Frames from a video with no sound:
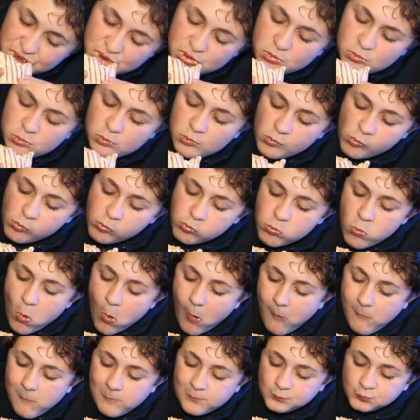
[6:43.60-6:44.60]
Hmm.
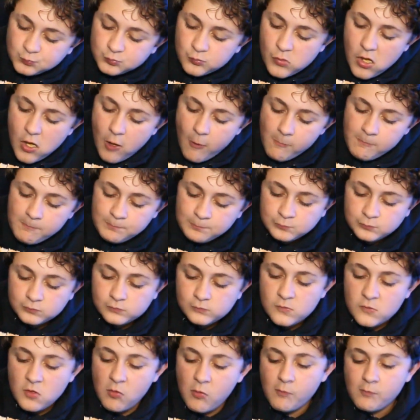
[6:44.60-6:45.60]
Et même dans les
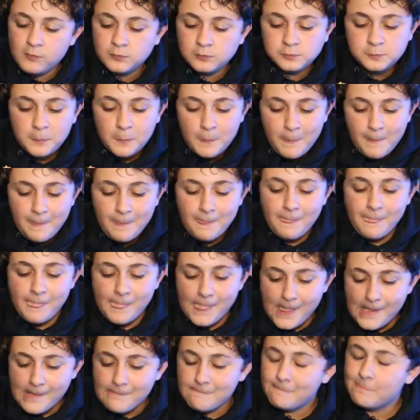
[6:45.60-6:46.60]
banlieues, ça qui est pas.
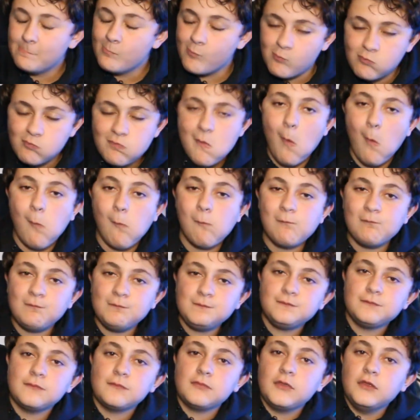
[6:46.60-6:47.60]

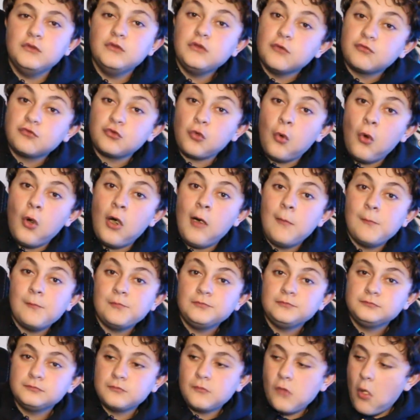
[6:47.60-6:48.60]
9-3.
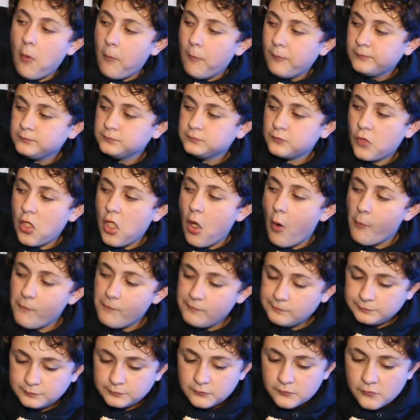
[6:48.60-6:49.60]
Tu me laisses faire un dernier coup
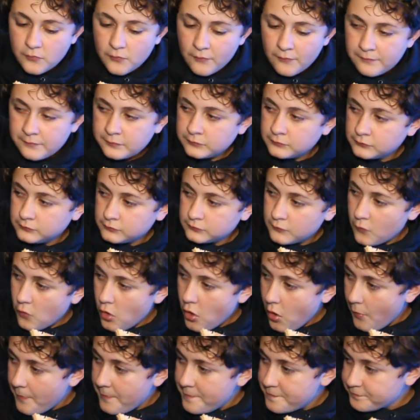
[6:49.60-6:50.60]
avant de,
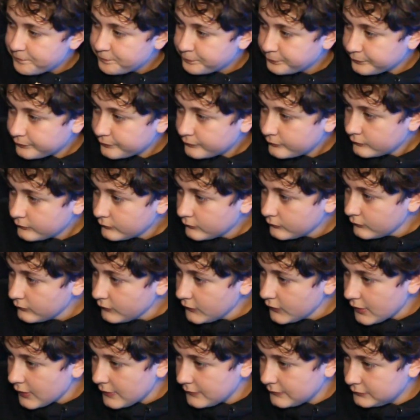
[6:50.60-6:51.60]
de toucher à la fin du
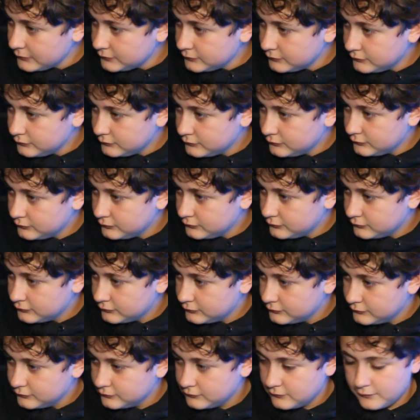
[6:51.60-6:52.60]
sandwich.
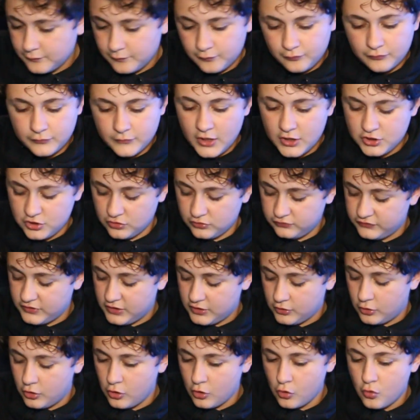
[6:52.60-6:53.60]
Ah, tu fais
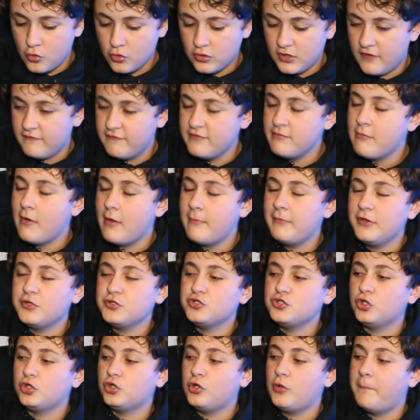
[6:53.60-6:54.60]
un grand coup, la vie de ma mère, je
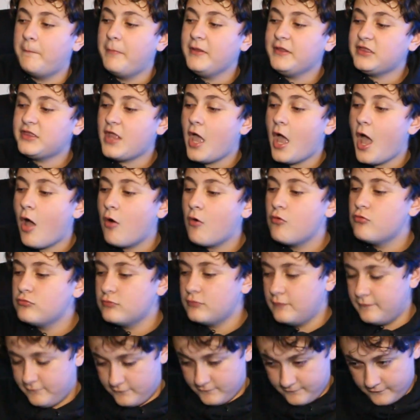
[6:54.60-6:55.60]
suis en train de péter
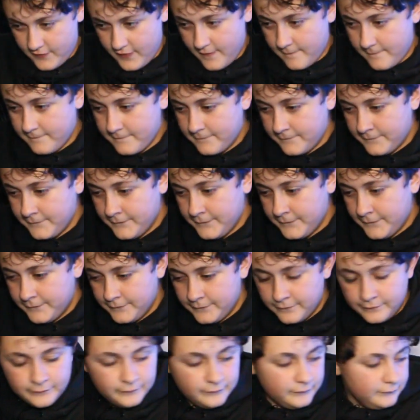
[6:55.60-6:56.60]
Je suis train
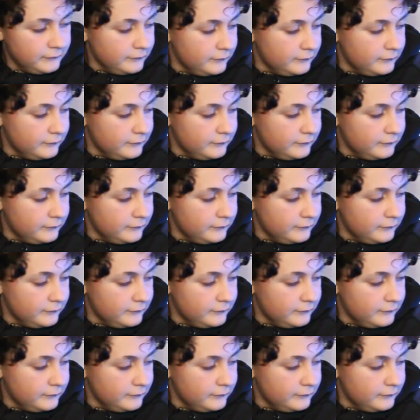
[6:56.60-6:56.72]
de